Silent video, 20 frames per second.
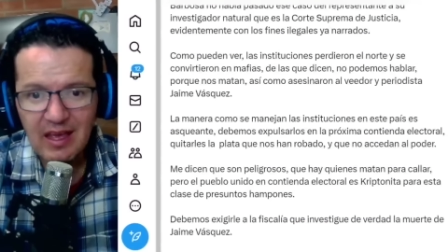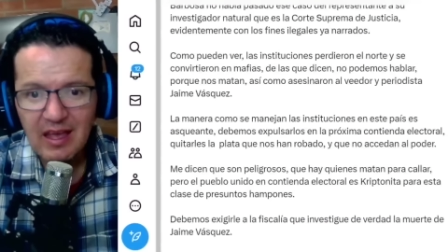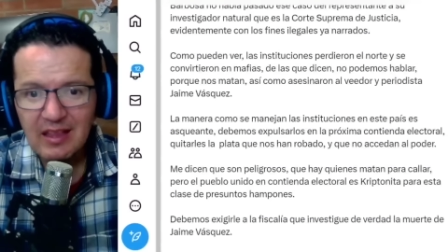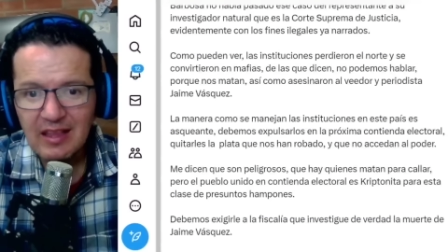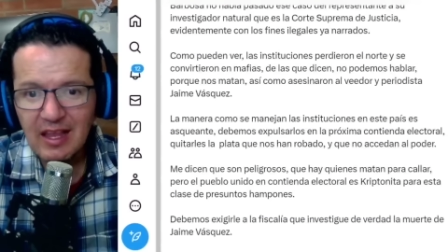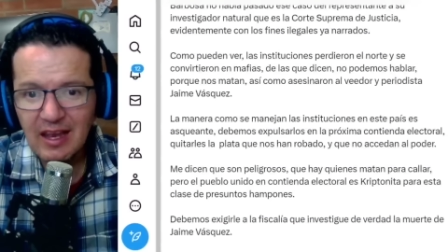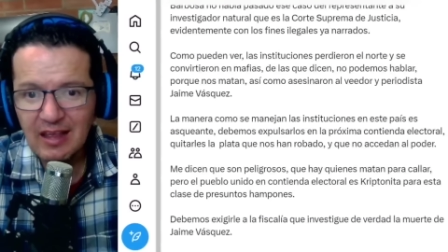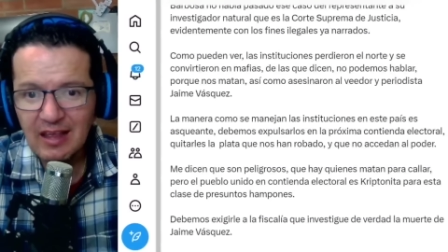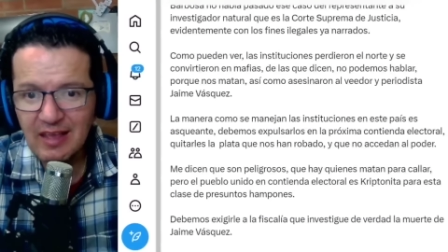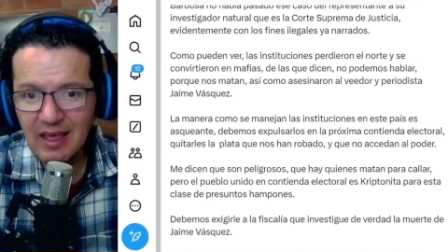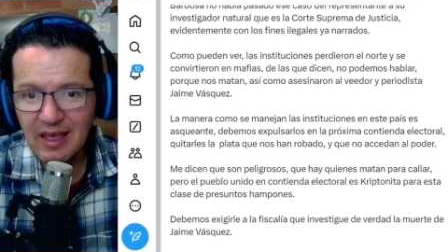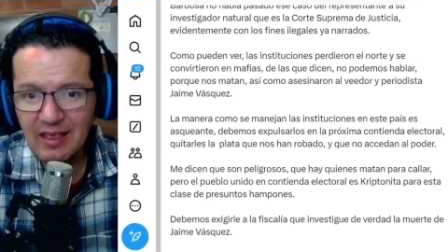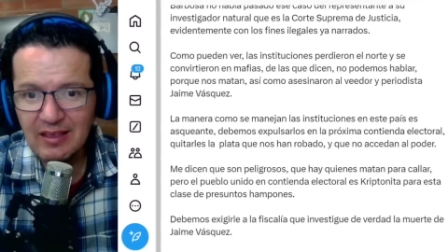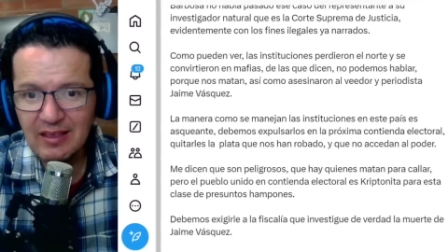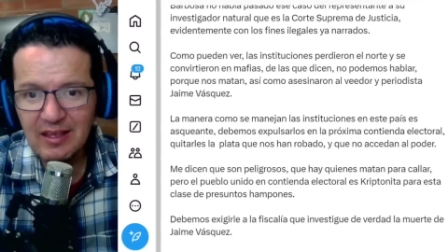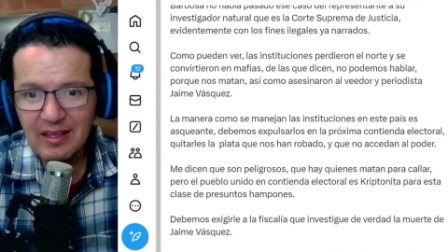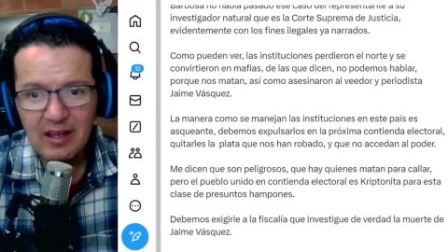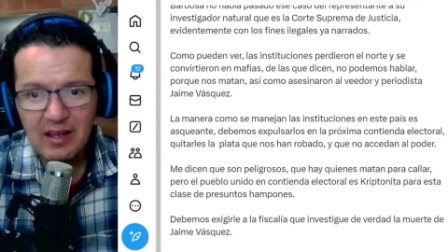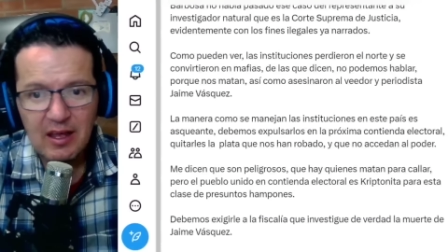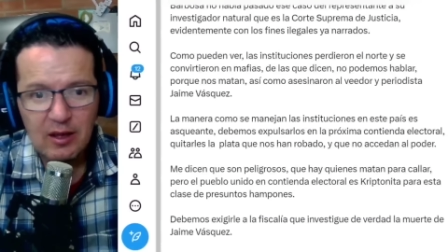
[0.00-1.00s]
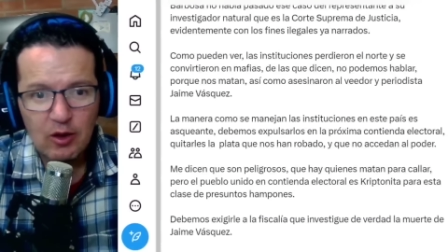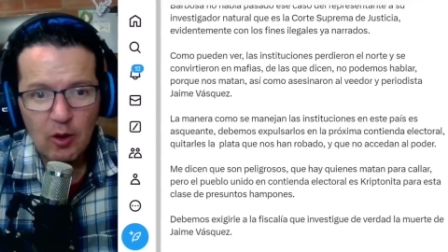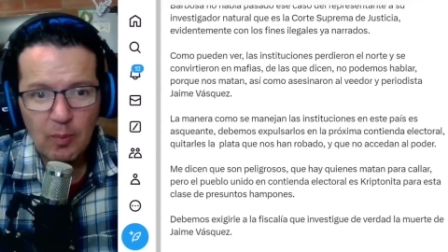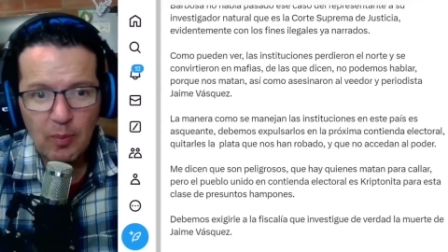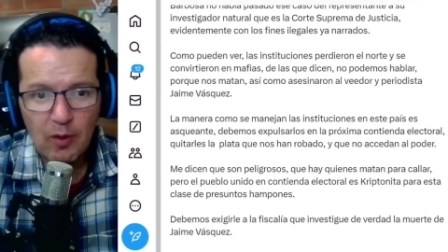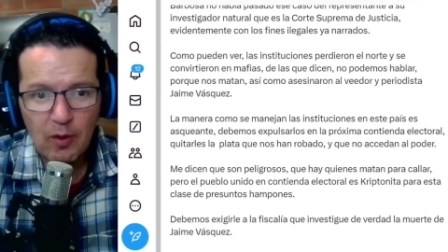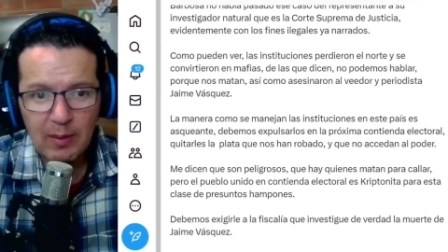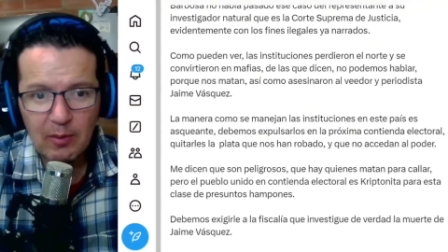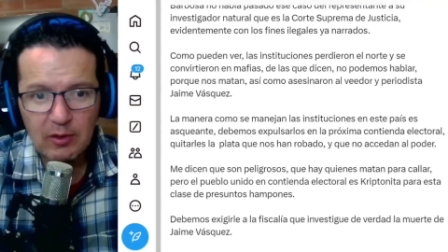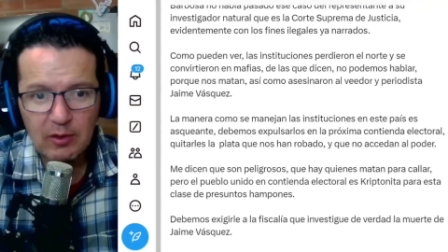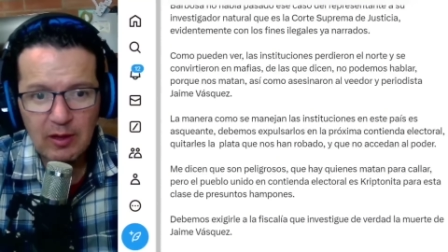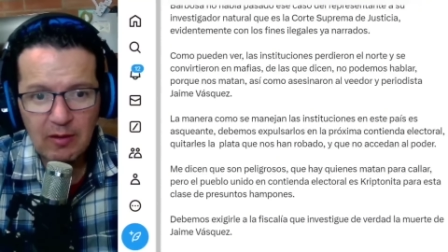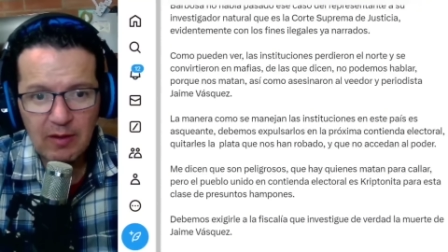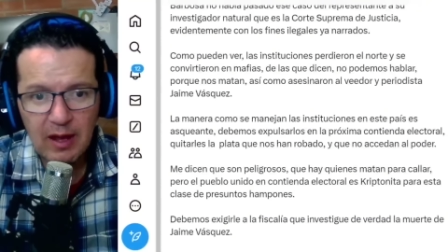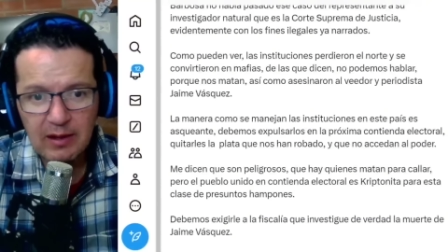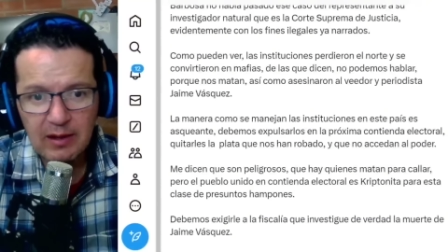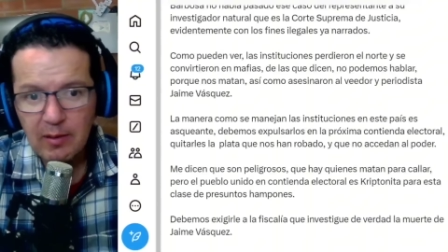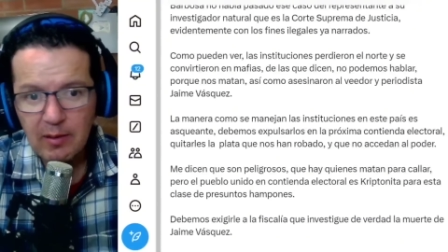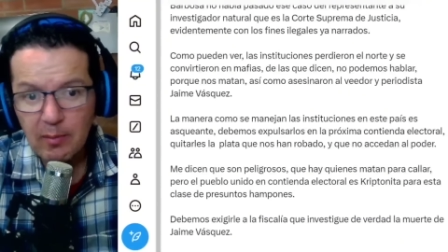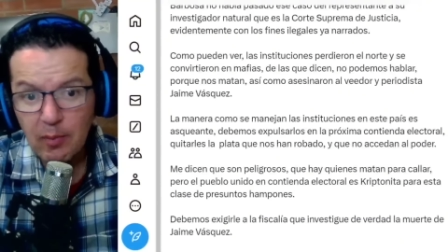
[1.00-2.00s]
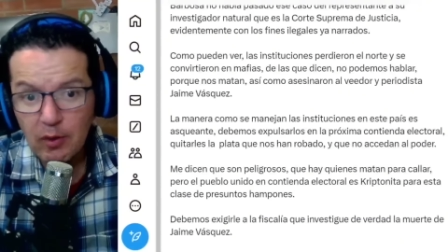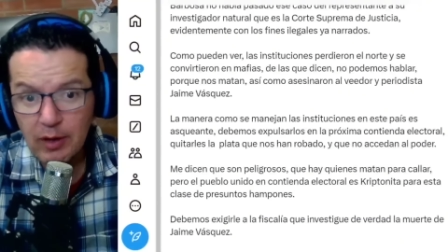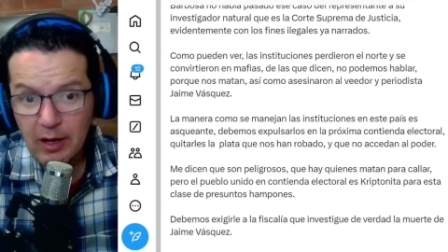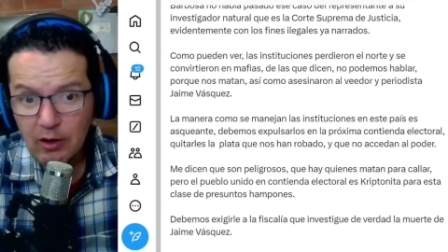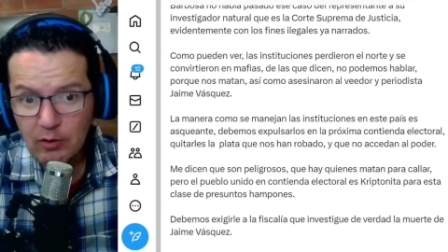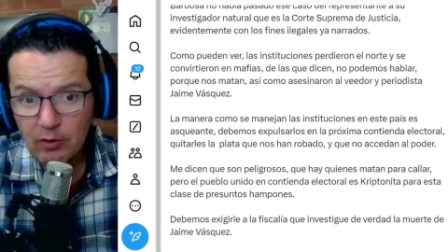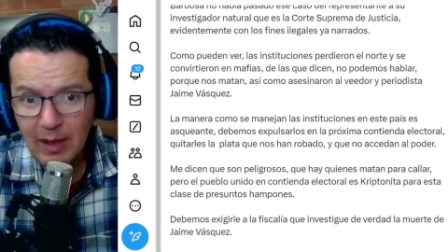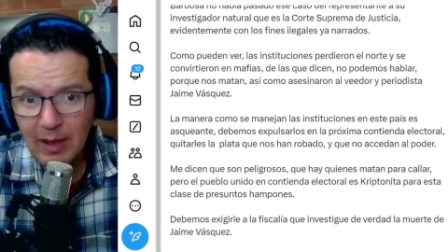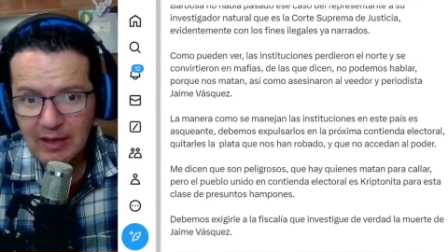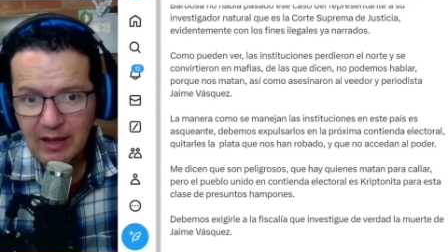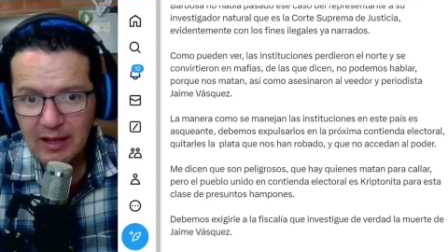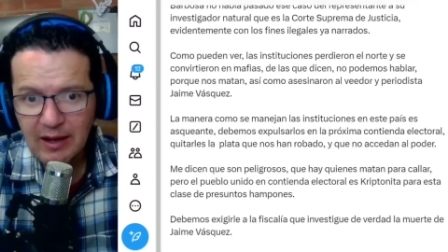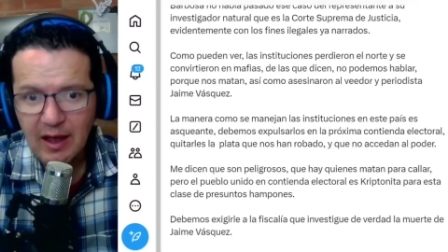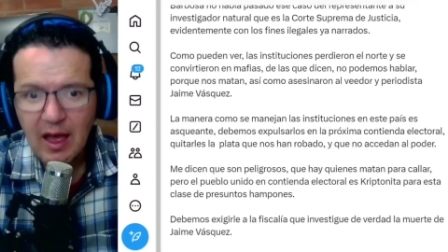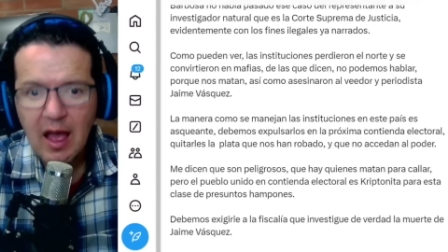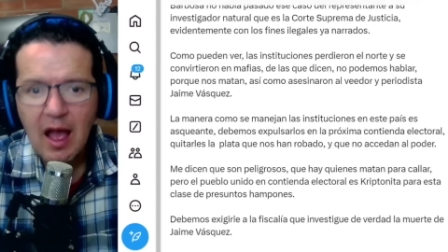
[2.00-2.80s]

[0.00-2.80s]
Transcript: de las que dicen no podemos hablar porque nos matan,